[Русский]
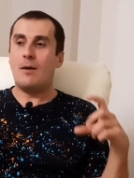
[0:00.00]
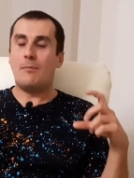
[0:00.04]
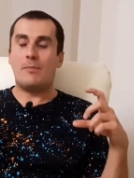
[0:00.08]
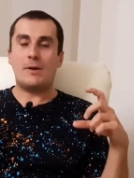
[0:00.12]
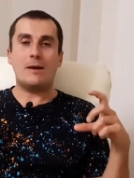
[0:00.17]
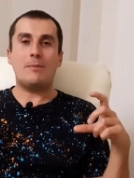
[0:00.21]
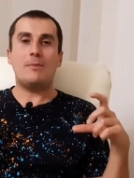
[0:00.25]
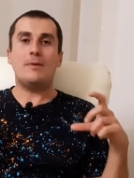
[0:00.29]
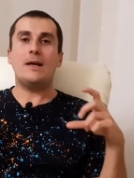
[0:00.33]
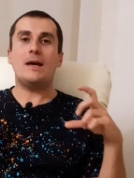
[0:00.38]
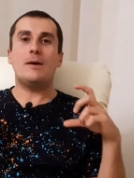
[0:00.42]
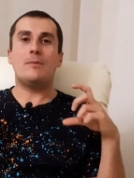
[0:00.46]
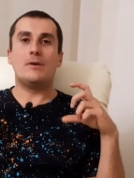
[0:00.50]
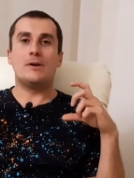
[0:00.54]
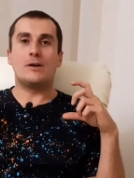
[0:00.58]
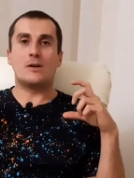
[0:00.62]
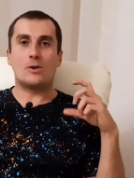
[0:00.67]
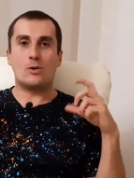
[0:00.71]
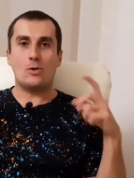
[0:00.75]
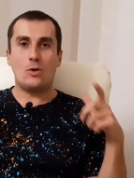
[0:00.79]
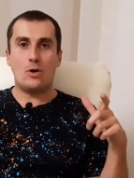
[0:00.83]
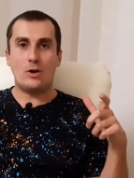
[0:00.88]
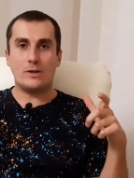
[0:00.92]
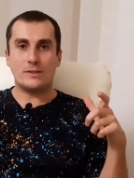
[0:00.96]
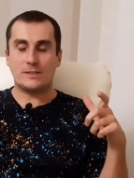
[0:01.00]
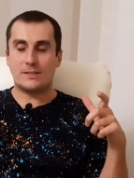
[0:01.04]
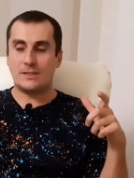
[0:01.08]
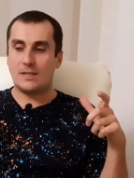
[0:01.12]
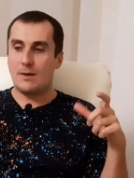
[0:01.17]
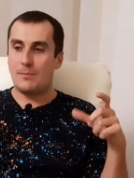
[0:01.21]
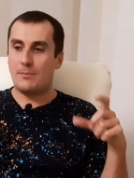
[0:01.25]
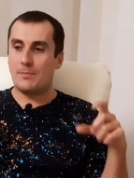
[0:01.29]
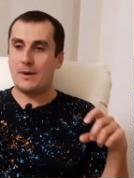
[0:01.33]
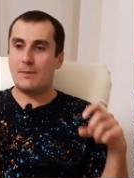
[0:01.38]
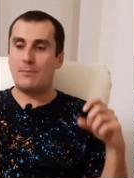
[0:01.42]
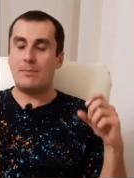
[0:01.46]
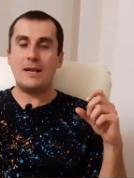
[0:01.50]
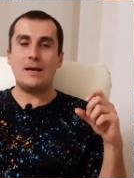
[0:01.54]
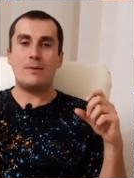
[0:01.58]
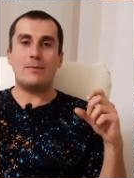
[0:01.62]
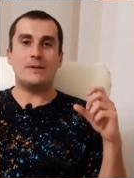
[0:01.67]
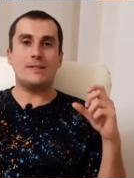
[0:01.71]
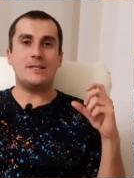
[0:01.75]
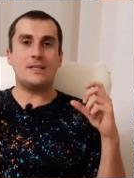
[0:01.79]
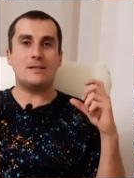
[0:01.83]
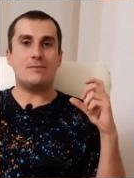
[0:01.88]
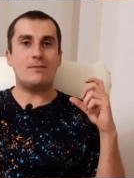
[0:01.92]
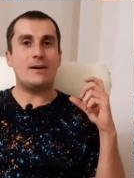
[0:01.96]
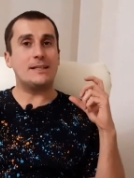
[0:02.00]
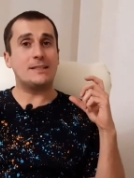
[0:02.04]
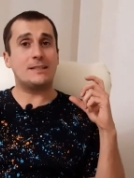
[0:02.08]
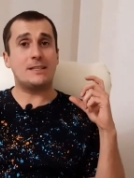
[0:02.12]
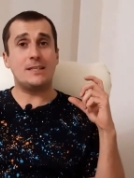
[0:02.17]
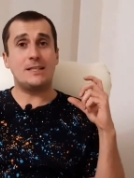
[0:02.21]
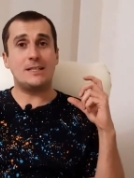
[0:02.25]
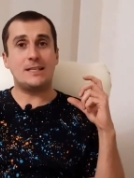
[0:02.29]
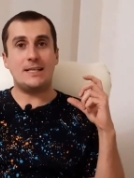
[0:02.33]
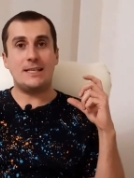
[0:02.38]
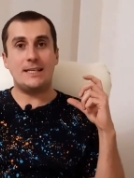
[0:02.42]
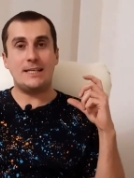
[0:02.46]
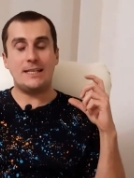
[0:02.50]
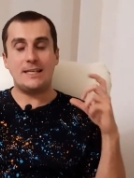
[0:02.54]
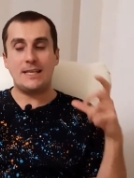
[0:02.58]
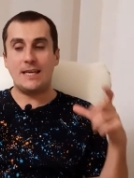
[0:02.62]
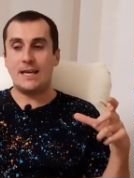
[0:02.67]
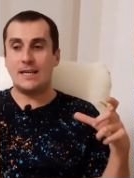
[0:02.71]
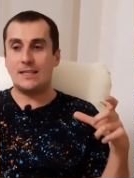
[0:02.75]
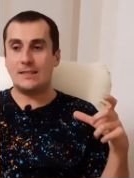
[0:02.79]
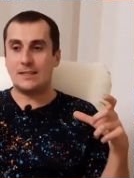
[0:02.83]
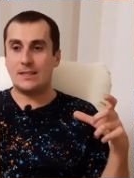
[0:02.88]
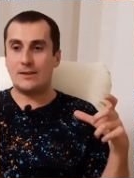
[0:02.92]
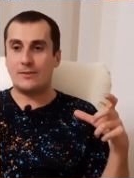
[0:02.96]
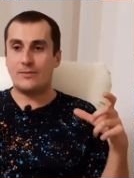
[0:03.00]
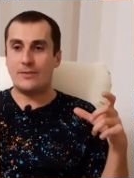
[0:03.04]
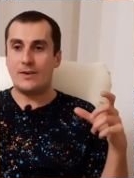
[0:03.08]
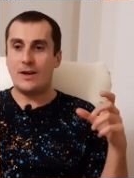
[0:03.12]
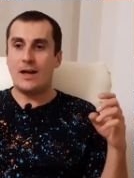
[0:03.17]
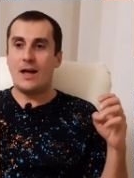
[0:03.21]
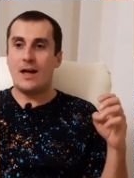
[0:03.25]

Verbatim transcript: Проблемы роста, проблема нехватки клиентов,